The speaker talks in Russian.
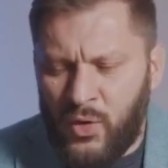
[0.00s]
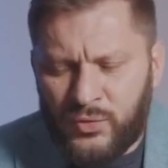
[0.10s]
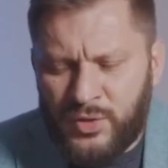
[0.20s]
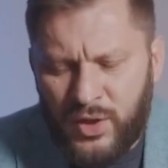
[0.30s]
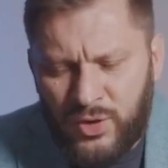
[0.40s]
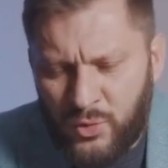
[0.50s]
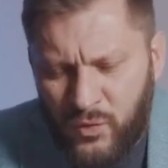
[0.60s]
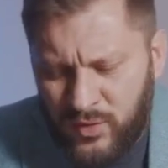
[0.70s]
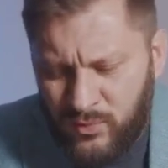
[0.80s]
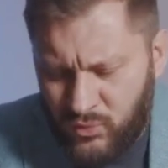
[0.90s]
он
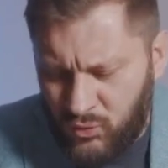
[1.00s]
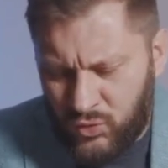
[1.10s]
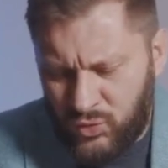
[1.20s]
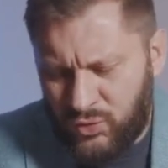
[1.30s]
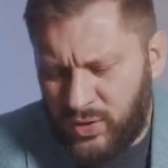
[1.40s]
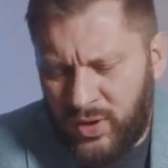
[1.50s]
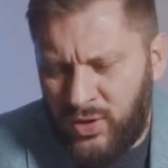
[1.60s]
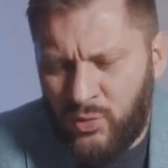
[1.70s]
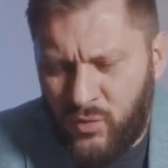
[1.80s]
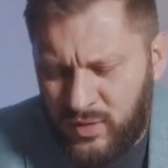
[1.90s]
хреновый муж, он
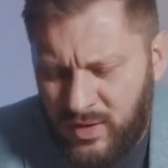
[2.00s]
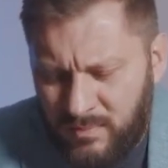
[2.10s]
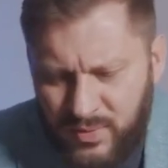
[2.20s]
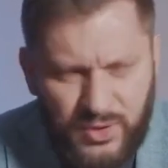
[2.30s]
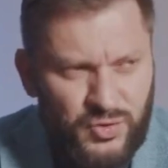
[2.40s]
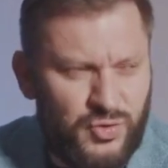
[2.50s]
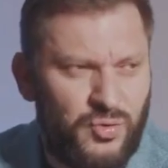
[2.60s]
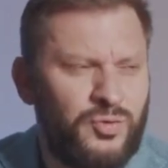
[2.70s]
хреновый добытчик,